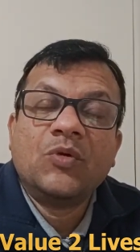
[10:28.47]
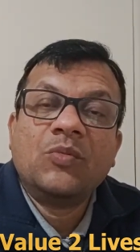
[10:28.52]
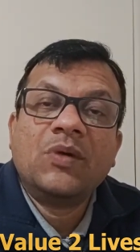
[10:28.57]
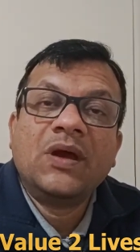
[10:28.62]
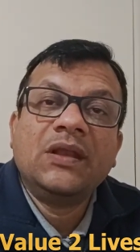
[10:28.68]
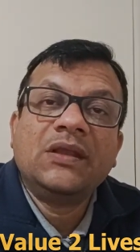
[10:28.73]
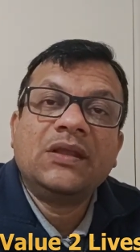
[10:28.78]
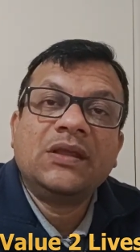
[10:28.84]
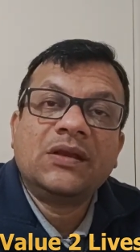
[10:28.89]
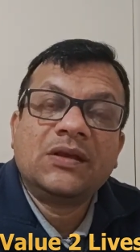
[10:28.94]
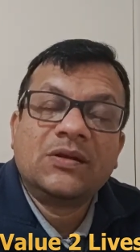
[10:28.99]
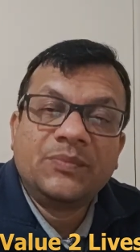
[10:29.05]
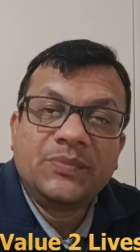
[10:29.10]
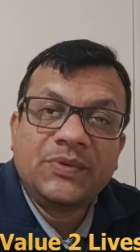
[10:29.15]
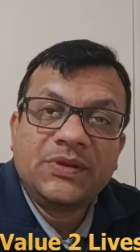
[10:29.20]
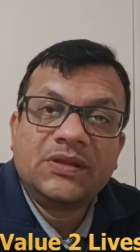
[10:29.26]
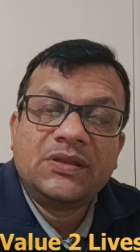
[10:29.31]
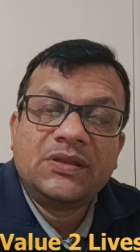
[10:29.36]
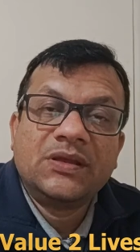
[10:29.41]
मोबाइल की
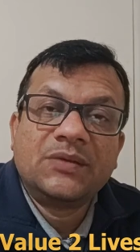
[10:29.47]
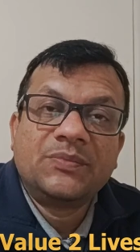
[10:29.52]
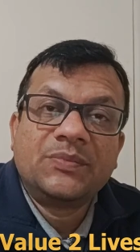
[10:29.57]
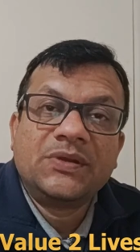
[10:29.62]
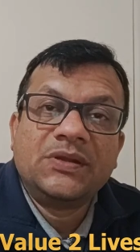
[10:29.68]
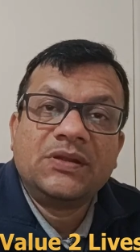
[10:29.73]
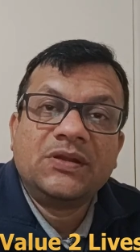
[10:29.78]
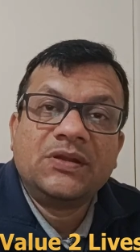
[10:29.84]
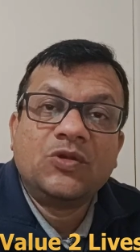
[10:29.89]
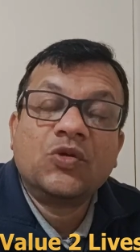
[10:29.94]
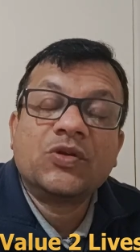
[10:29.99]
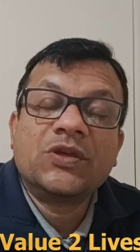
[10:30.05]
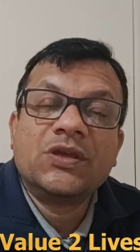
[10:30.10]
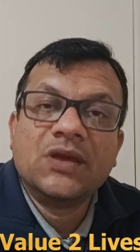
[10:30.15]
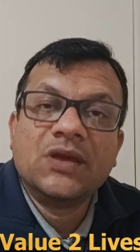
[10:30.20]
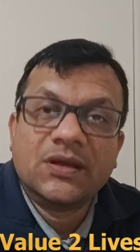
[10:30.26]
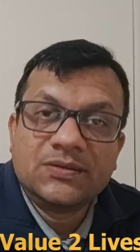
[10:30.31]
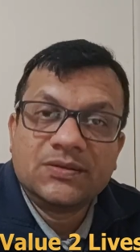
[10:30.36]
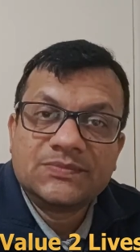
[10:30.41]
कंपनी थी अपनी
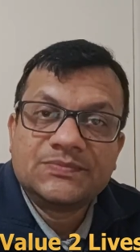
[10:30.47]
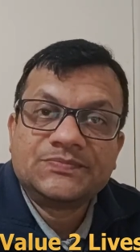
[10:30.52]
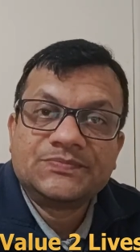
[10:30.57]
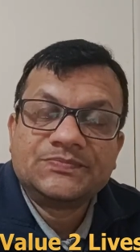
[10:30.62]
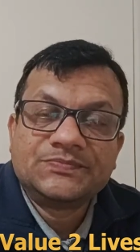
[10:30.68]
नोकिया